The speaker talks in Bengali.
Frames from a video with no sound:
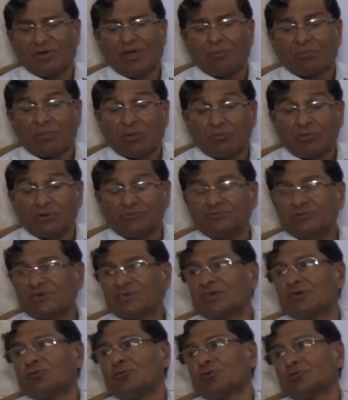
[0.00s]
আমরা
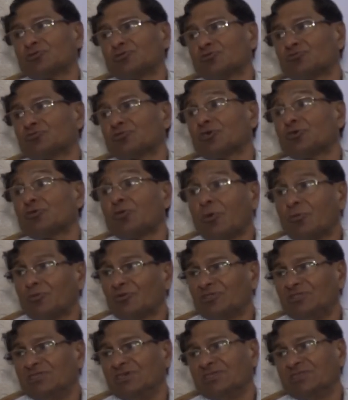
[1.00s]
ববিবেটাকে গণতন্ত্রকে
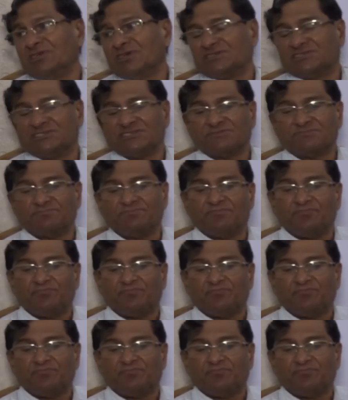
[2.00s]
কবর দিয়ে দিয়েছেন